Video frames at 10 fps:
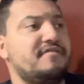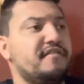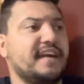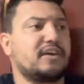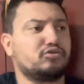Vão
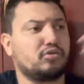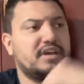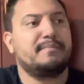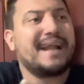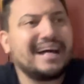falar que eu tô
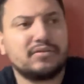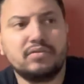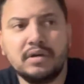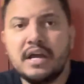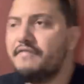
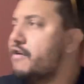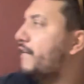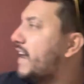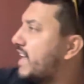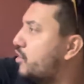quebrado? Vão
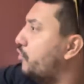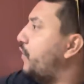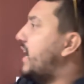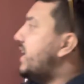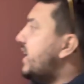falar que eu
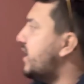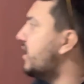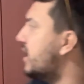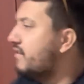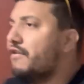fali?
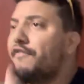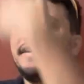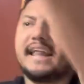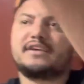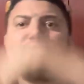Vão
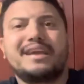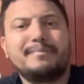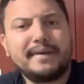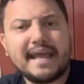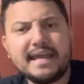falar que eu
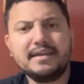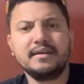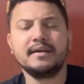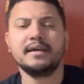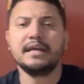quebrei?
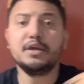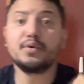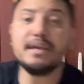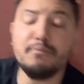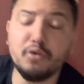E o
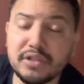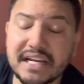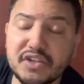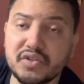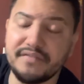que muda
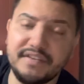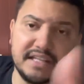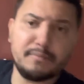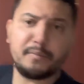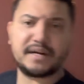na sua vida,
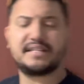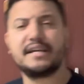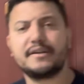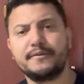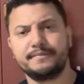meu
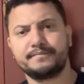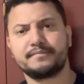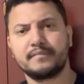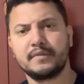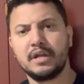parceiro?
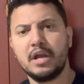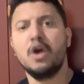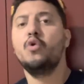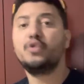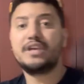
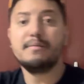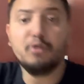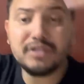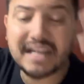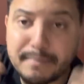O que
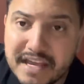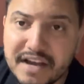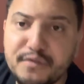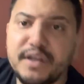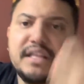muda na minha
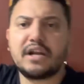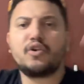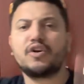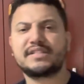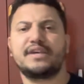vida, na
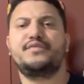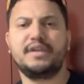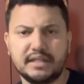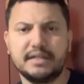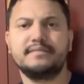nossa
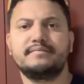vida?